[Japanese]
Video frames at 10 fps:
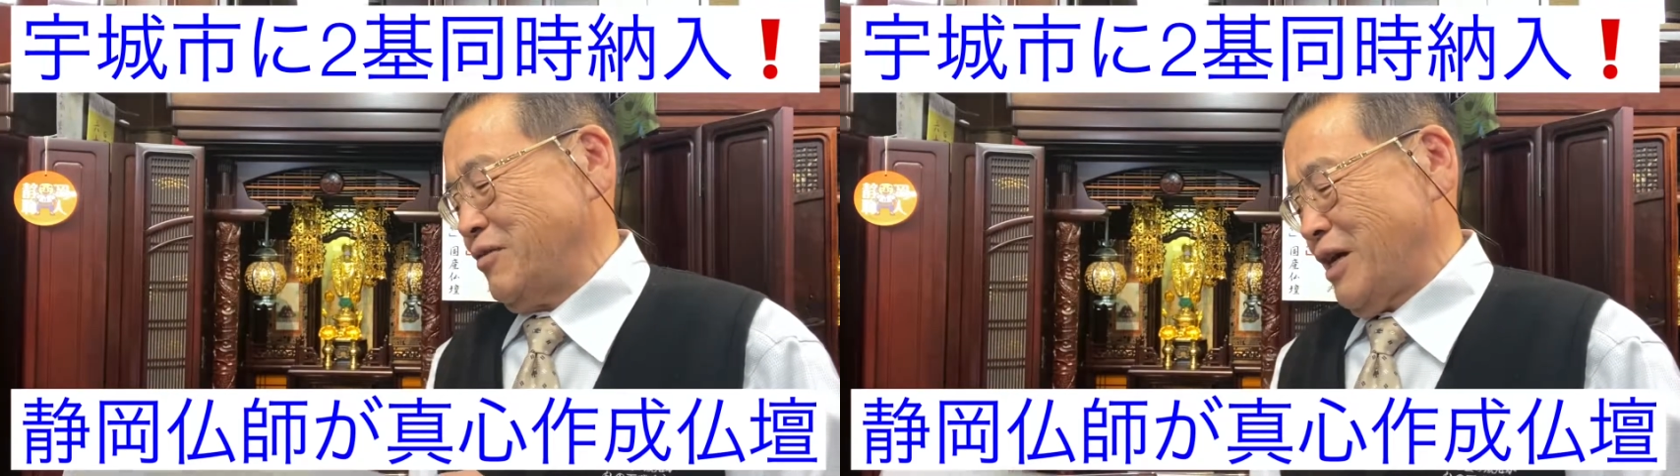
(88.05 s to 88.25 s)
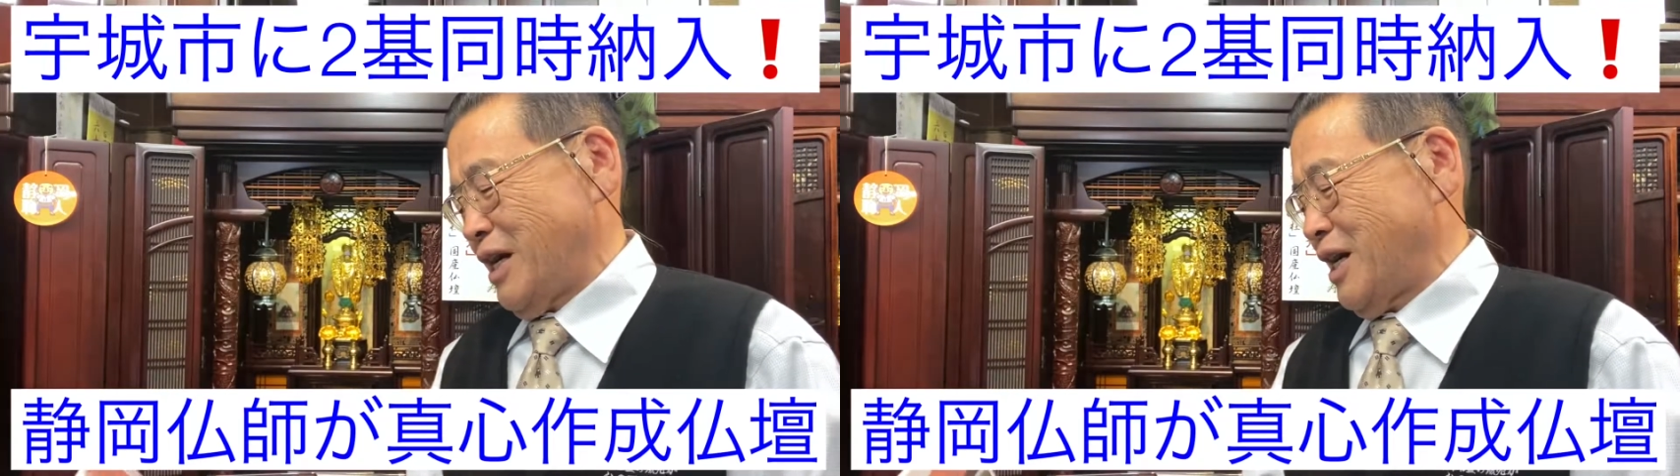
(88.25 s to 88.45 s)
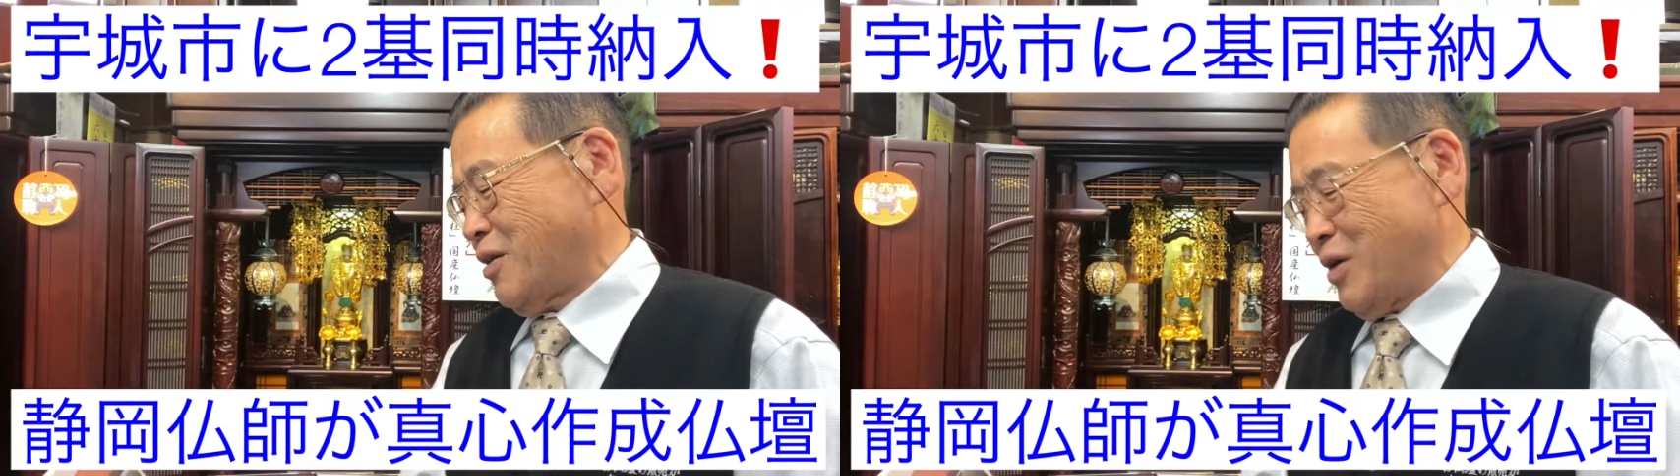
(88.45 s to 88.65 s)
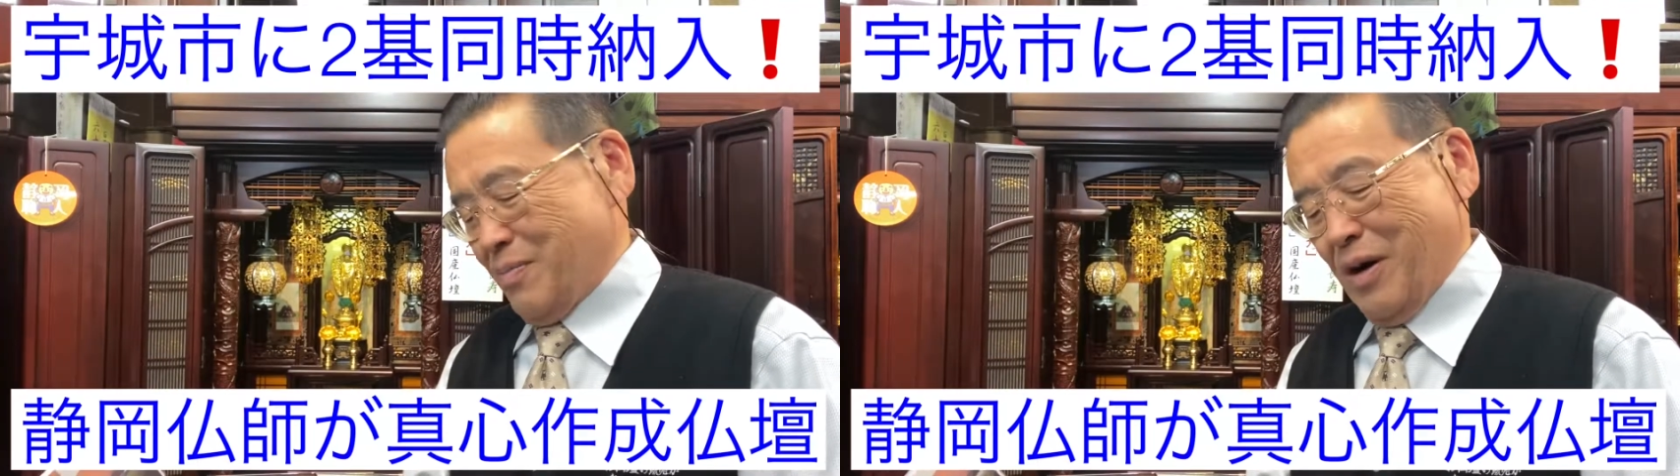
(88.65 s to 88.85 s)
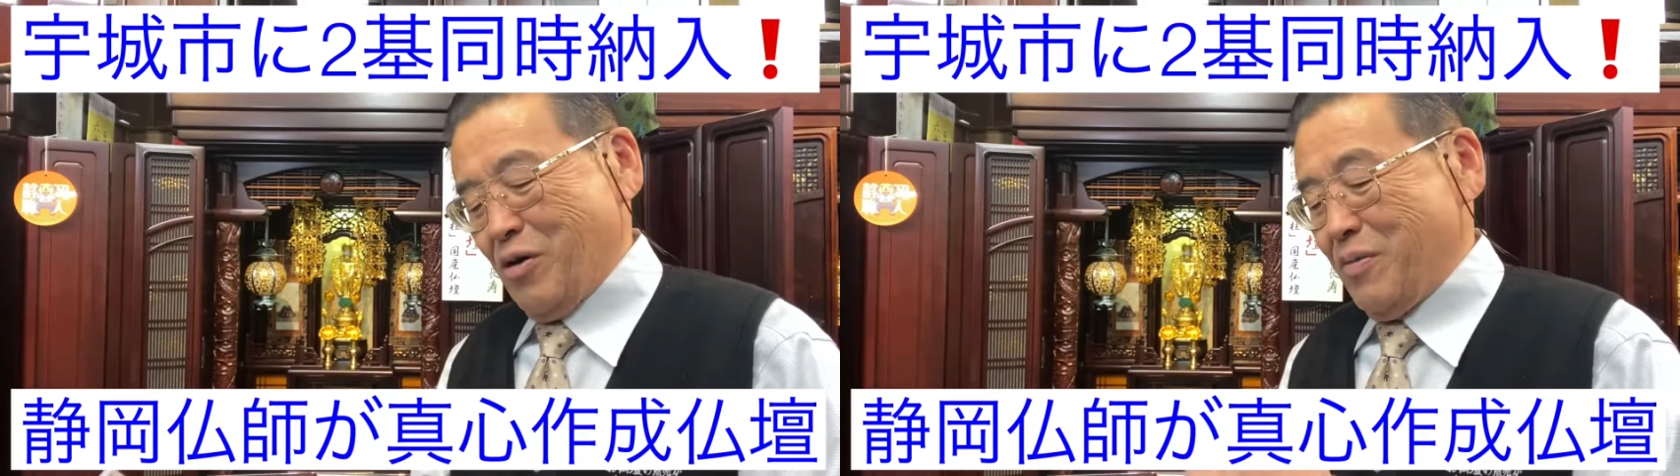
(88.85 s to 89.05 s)
わあ、これは
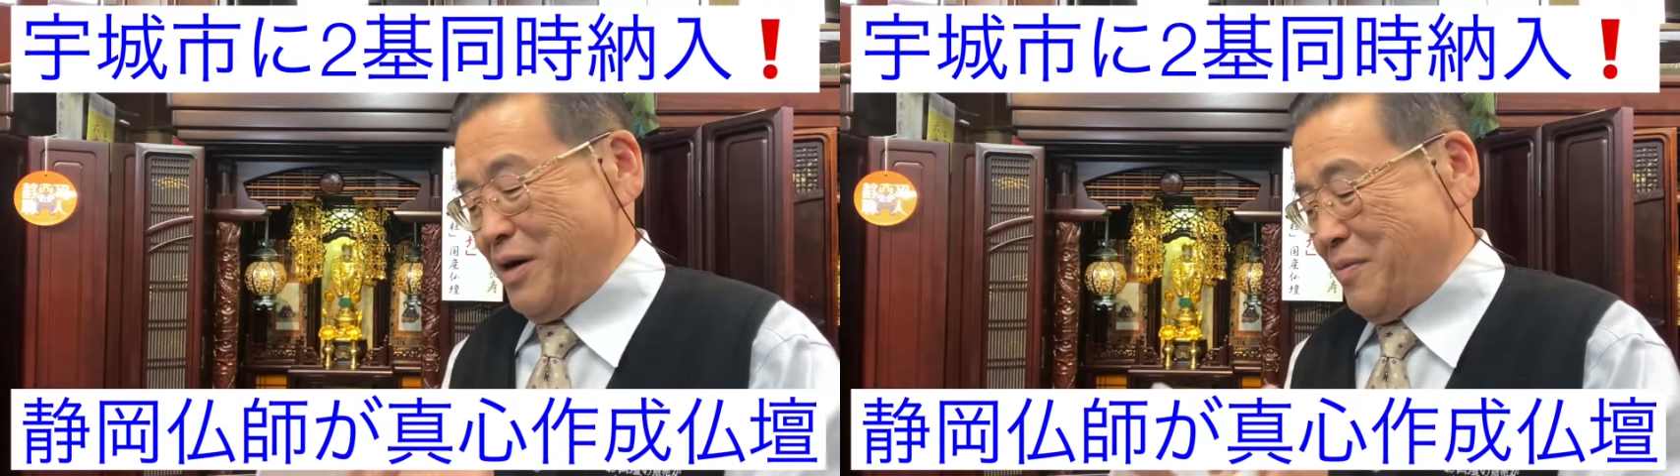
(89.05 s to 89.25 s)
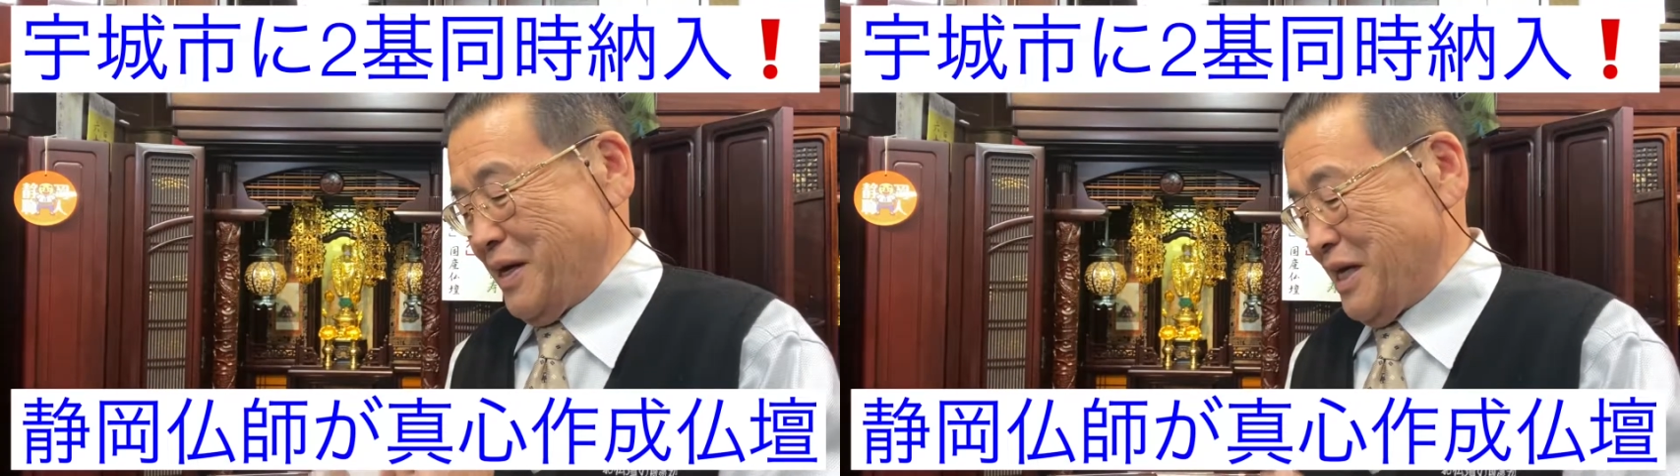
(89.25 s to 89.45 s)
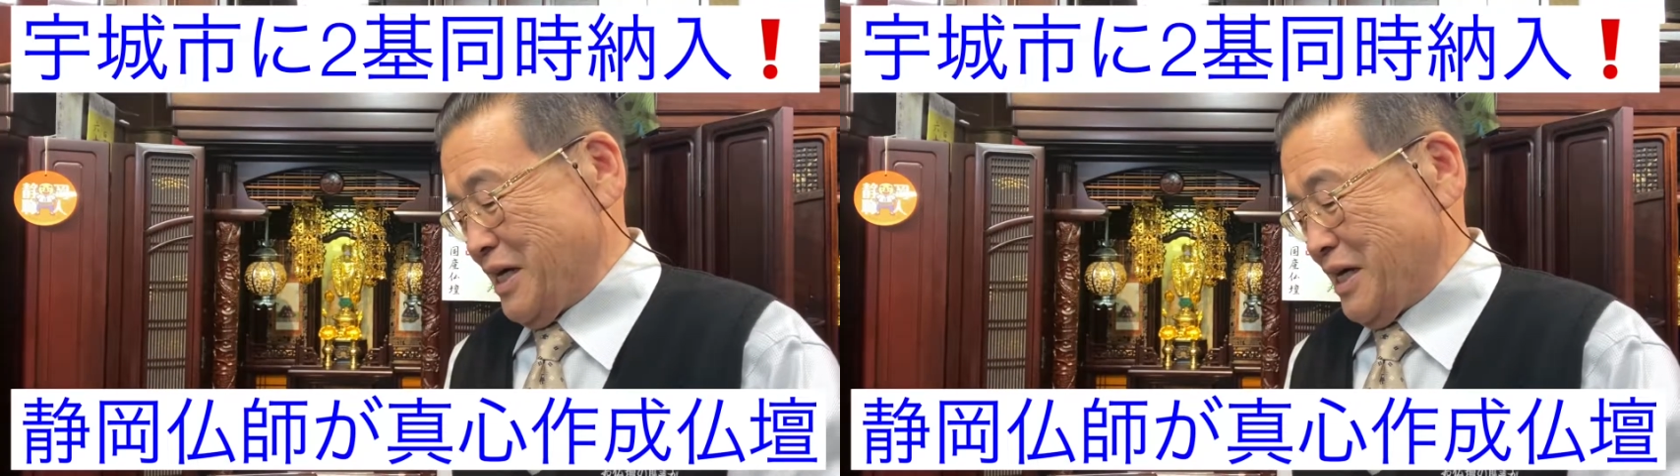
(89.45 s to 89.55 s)
孫ば呼ばな